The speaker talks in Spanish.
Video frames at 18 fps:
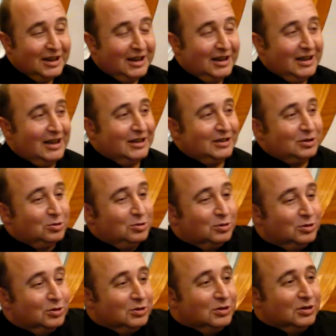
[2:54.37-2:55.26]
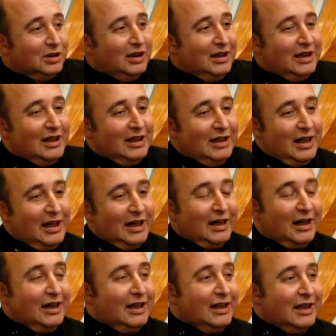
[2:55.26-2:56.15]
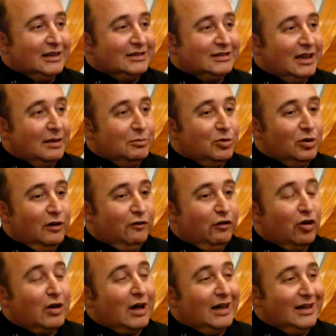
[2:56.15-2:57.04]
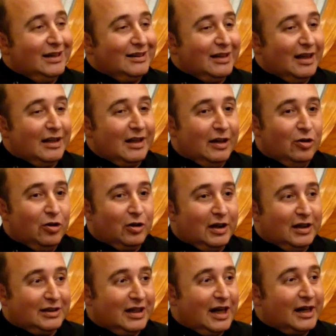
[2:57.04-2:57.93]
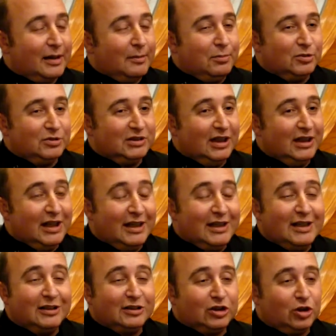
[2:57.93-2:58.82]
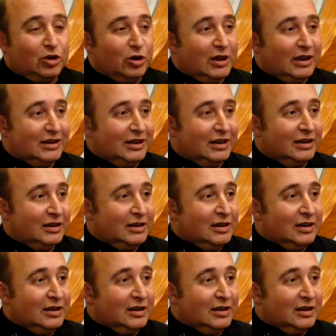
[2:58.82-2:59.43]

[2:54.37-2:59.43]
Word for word: Y, es un, y en realidad está muy focalizada en lo que es la repostería y el chocolate.